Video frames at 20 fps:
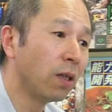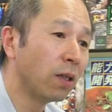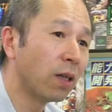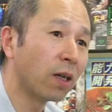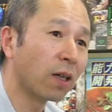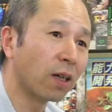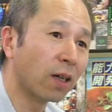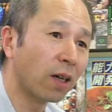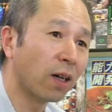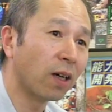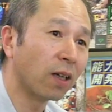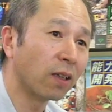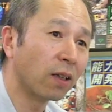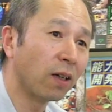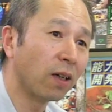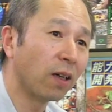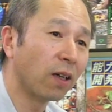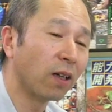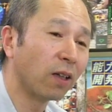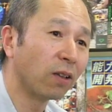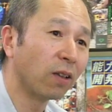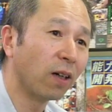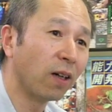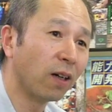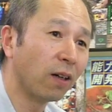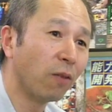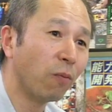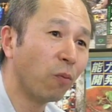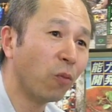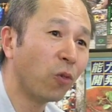なんかあ
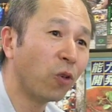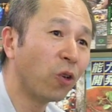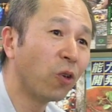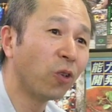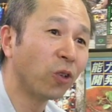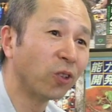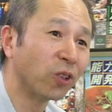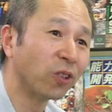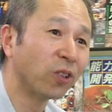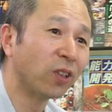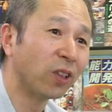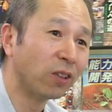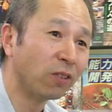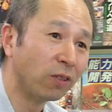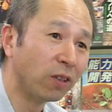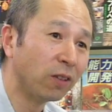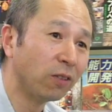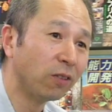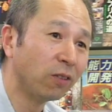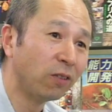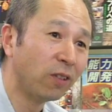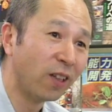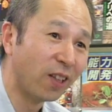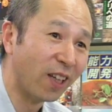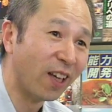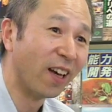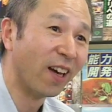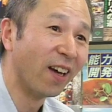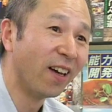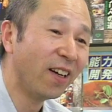ものを作っていく
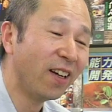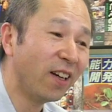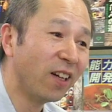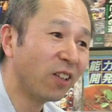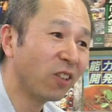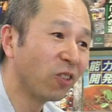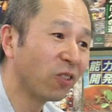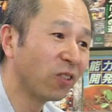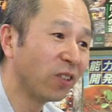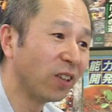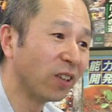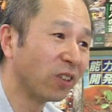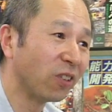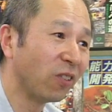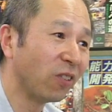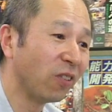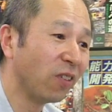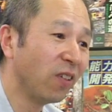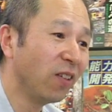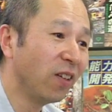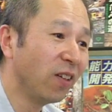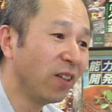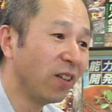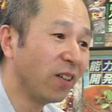上で特にはその